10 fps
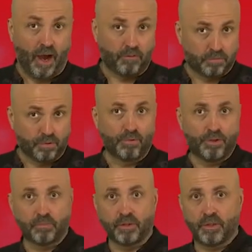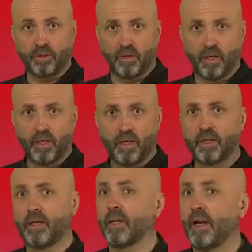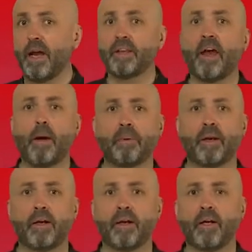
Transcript: а в будущем и титула короля Неаполя.